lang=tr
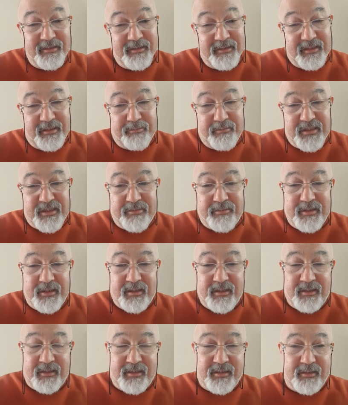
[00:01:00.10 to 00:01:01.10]
Bizim e,
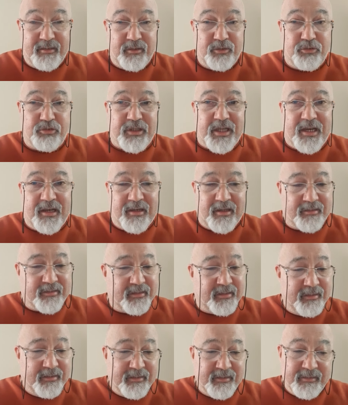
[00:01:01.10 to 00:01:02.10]
yükselen
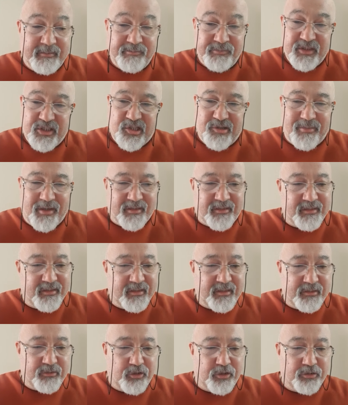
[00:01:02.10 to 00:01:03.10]
atı kim
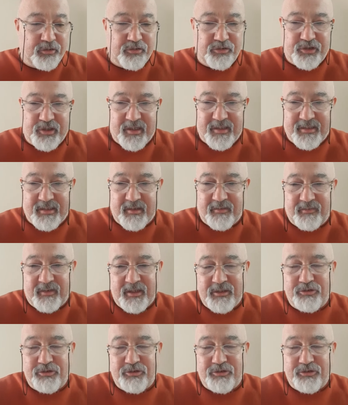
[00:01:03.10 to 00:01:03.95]
atıdır? Dördüncü şans sapkan.